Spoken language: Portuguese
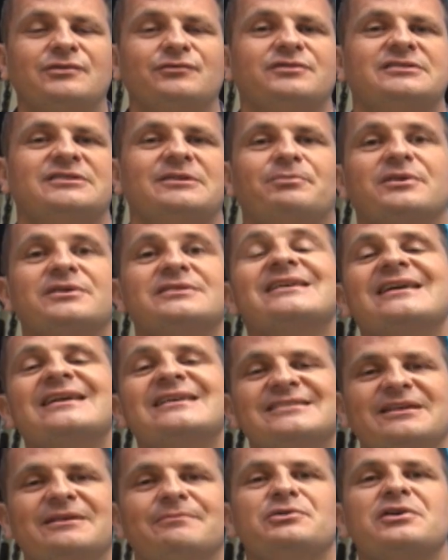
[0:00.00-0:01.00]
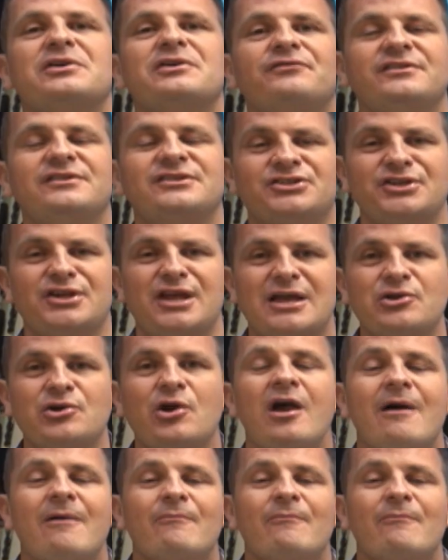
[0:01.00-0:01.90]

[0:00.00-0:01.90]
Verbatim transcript: você possa receber o refrigério.